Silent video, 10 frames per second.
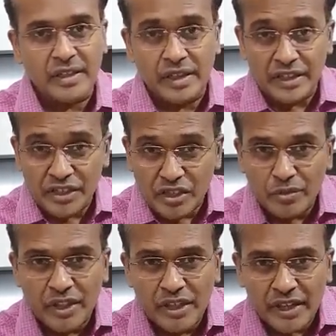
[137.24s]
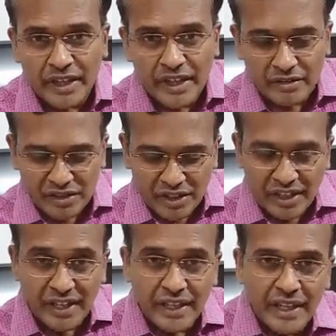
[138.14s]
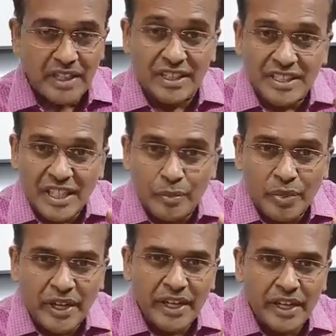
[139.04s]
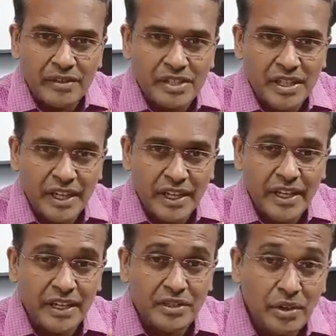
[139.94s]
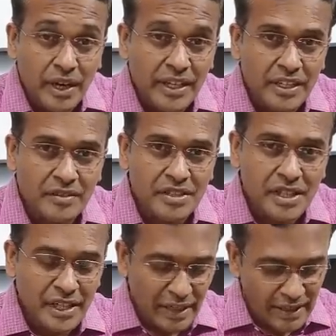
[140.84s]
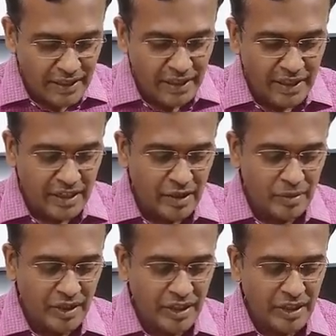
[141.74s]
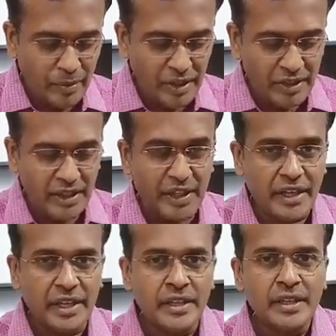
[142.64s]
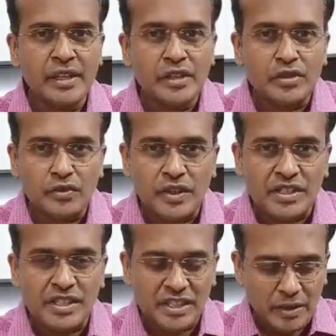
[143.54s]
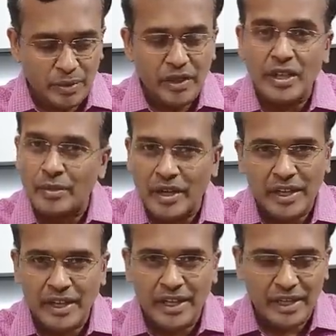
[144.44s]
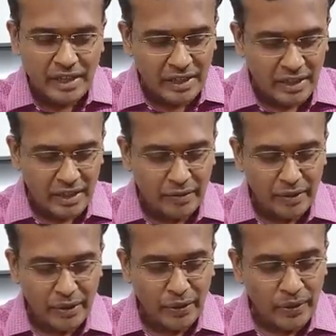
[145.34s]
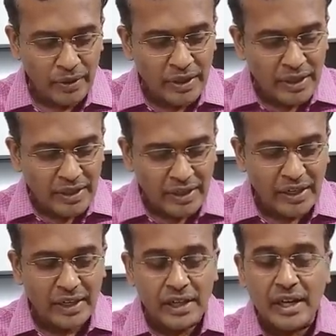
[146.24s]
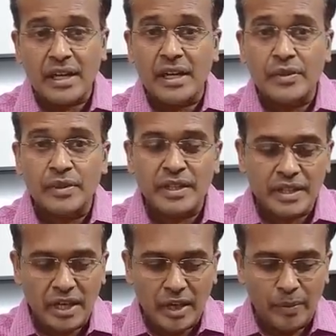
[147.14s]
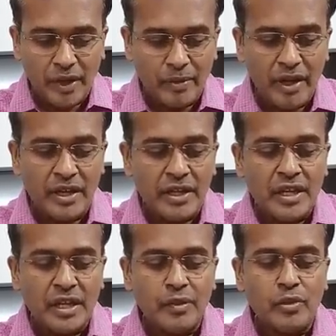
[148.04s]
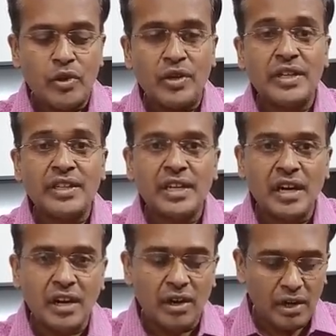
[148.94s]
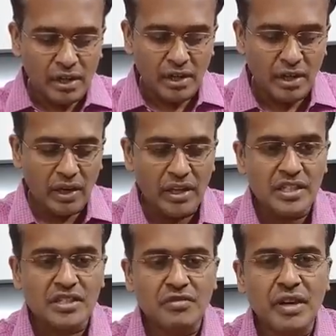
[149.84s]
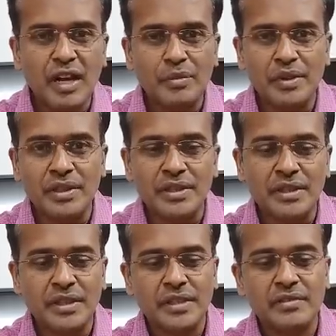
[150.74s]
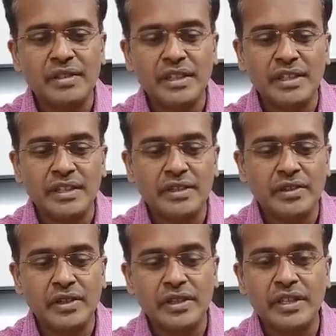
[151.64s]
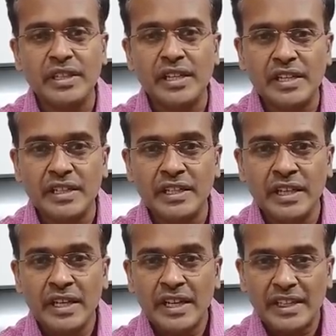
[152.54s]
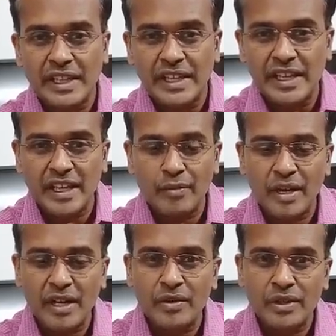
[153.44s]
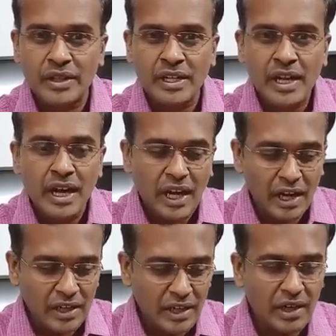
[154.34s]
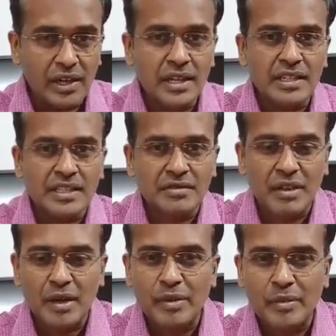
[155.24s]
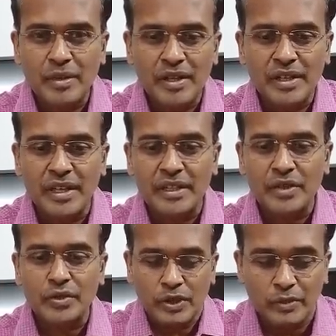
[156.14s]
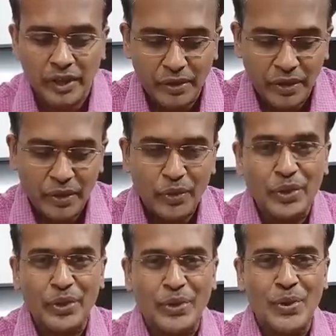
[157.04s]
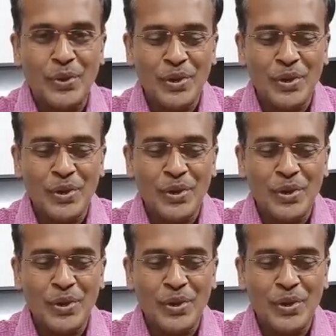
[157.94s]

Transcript: இன்ஸ்ட்ருமெண்ட்டை ரெடியாக வச்சுருக்கிறீங்க ஸ்ட்ரிப்பை ரெடியாக வச்சுருக்கிறீங்க ஸோ ஐந்து விஷயங்கள் ரெடியாக இருக்கா அப்படிங்கிறத பார்த்துக்கிறீங்க ஸோ ஃபஸ்ட்டு ஸ்டெப்பு நம்ம கைகளை நல்லா கழுவிடுறோம் கைகளை நல்லா கழுவுனதுக்கு அப்புறமா நம்ம இந்த ஆல்கஹால் ஸ்வாப் அதாவது இதை தொடர்ந்து இதிலிருந்து இந்த ஈரமான ஒரு ஆல்கஹால் ஸ்வாப் நம்மளுக்கு அந்த துணி மாதிரி ஒன்று இருக்கும்